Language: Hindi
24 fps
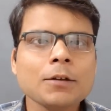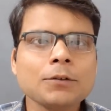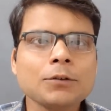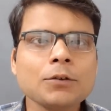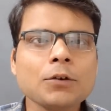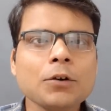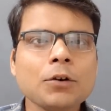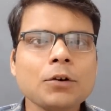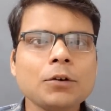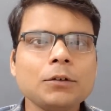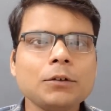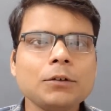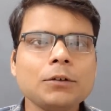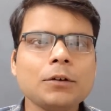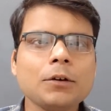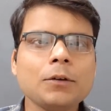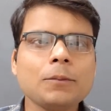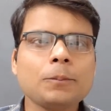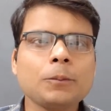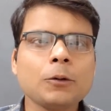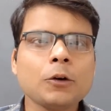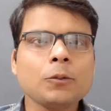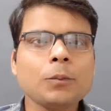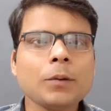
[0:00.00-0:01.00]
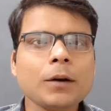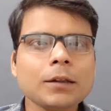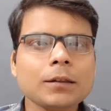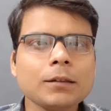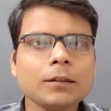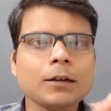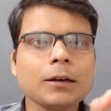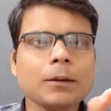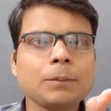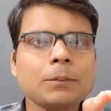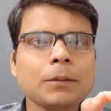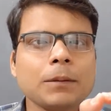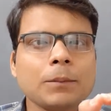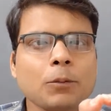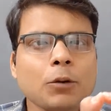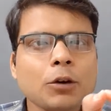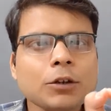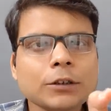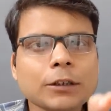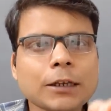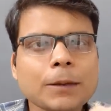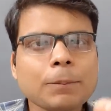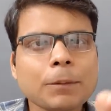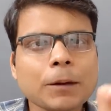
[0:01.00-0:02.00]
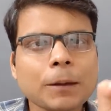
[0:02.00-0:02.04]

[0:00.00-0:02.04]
सो प्रभुपात अपने बुक्स के